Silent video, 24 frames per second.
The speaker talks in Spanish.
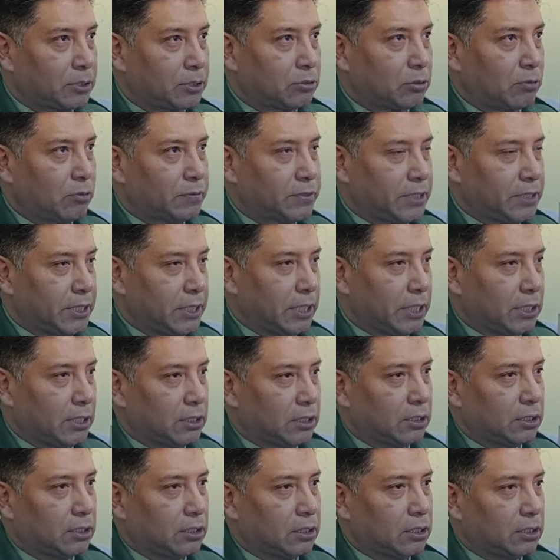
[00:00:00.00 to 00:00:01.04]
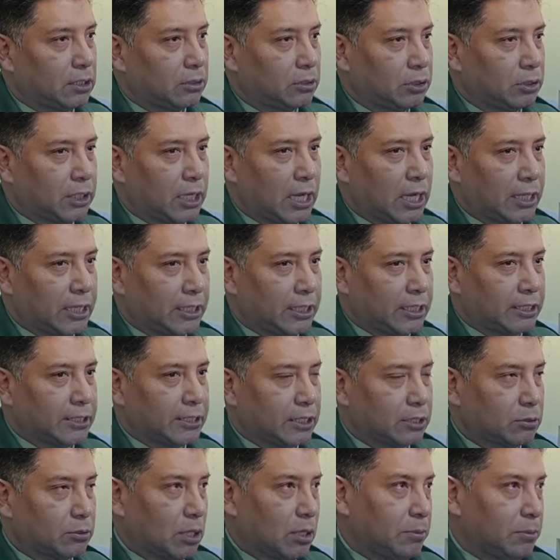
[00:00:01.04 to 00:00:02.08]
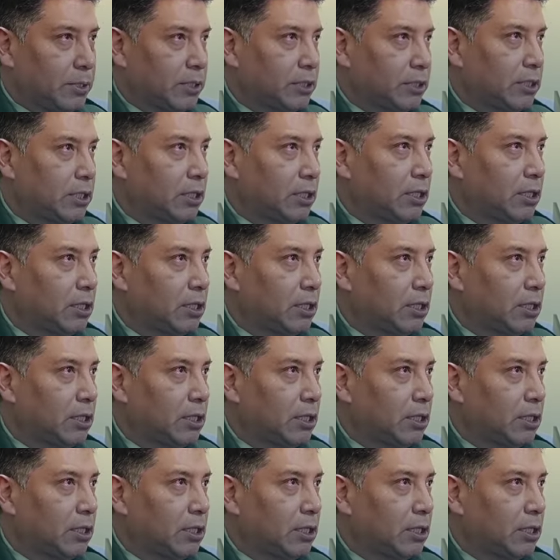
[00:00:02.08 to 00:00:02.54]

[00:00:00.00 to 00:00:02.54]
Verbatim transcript: a su oficina, donde la agrede sexualmente.